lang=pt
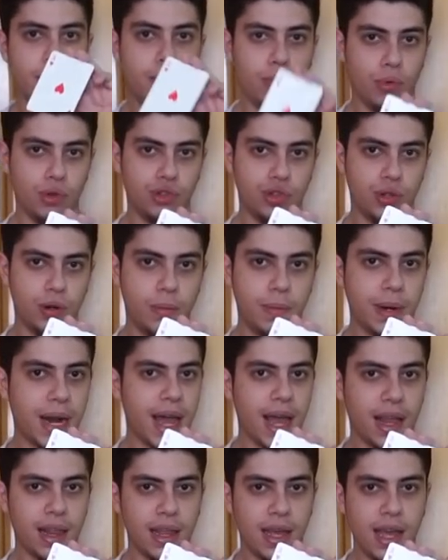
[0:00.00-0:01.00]
mostrou
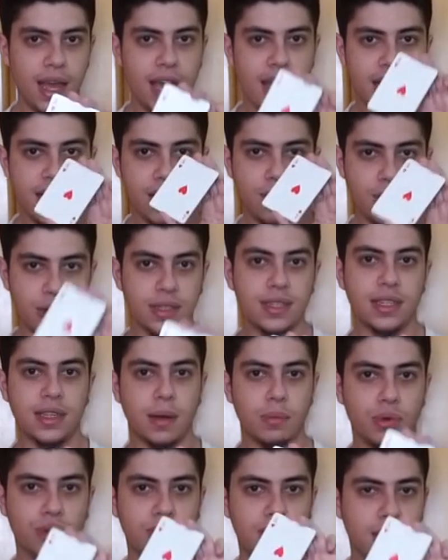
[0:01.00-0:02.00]
para ela, enquanto você
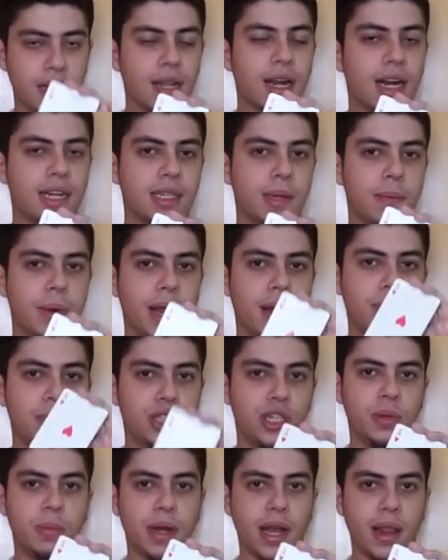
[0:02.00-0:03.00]
tá mostrando a carta para ela,
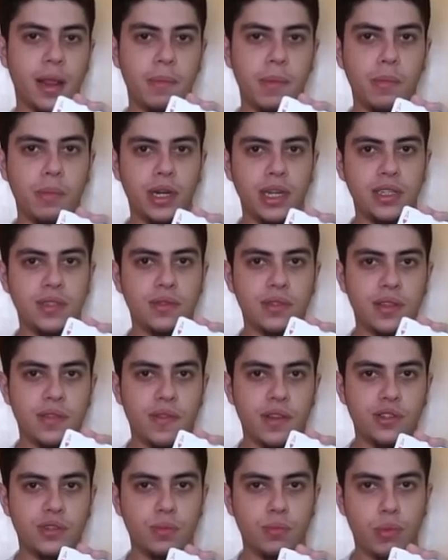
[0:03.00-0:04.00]
pedindo para que ela memorize, você
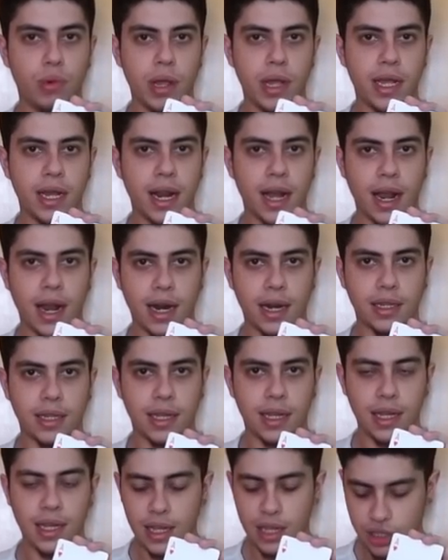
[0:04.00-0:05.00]
faz um break na
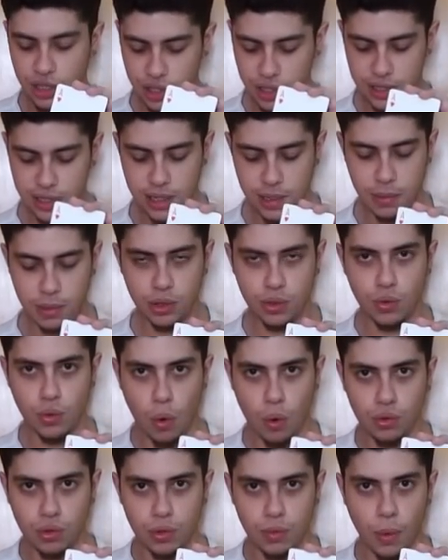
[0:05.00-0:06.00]
carta de cima do
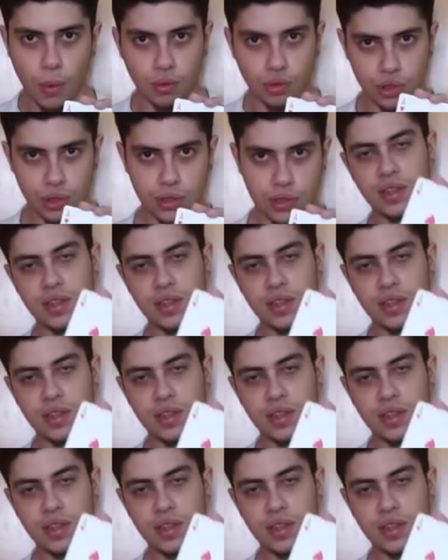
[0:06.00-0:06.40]
outro monte.